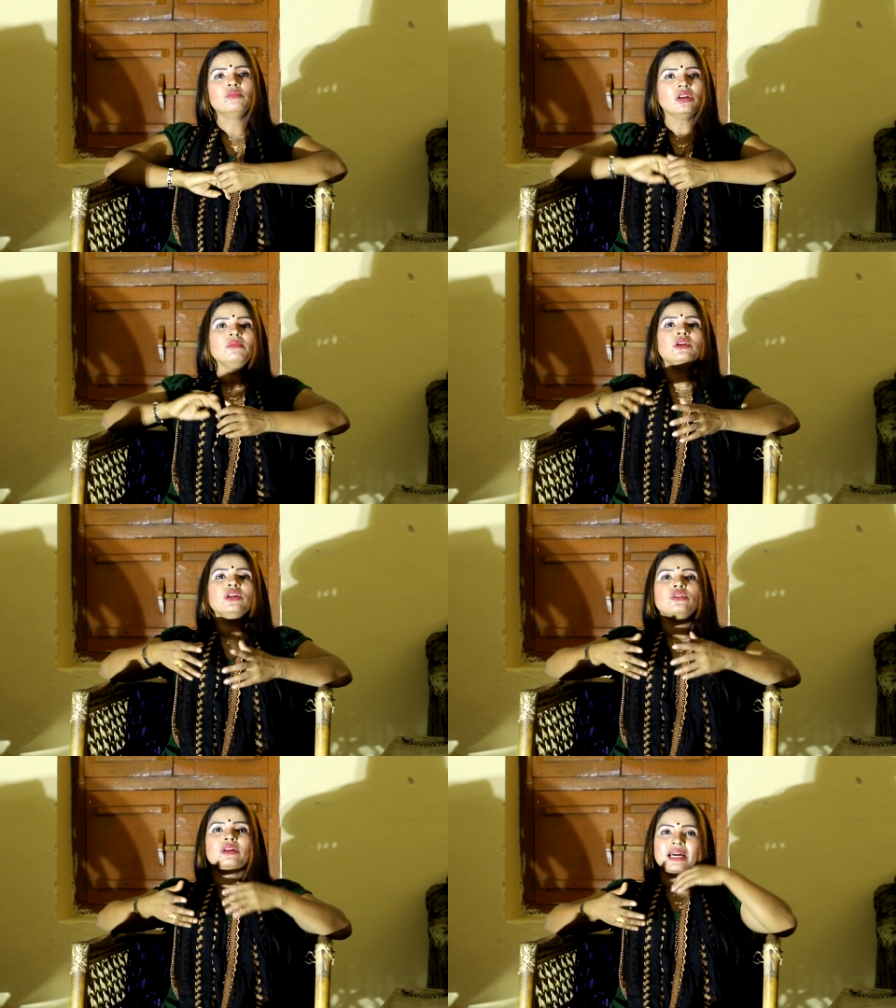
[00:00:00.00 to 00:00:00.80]
মনে
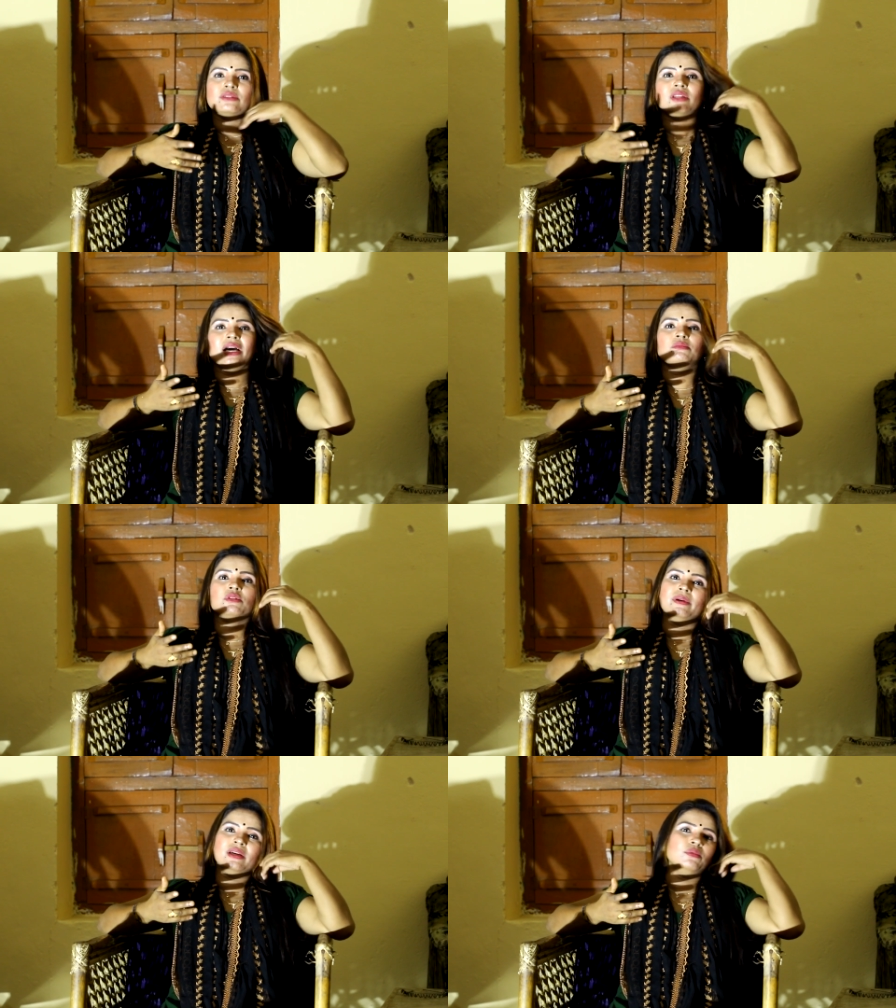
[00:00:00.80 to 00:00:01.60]
মনে তো রাগ তো থাকবো
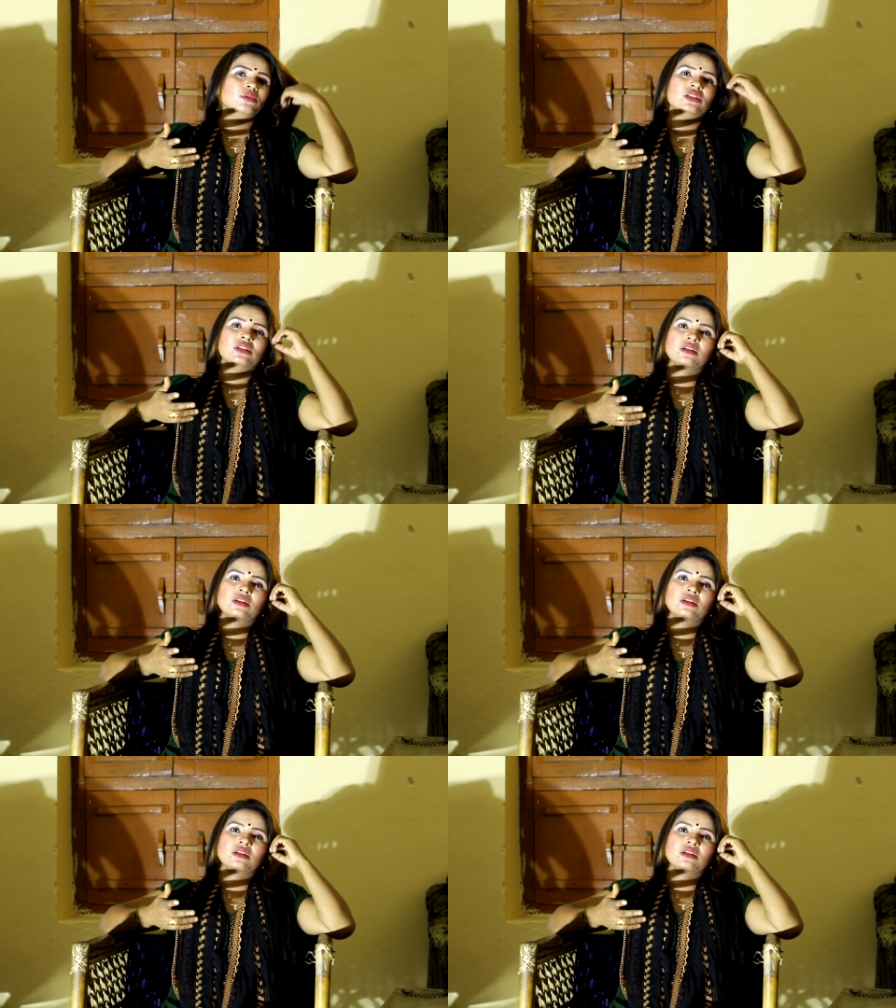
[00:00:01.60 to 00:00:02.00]
ভাইয়া বোঝেন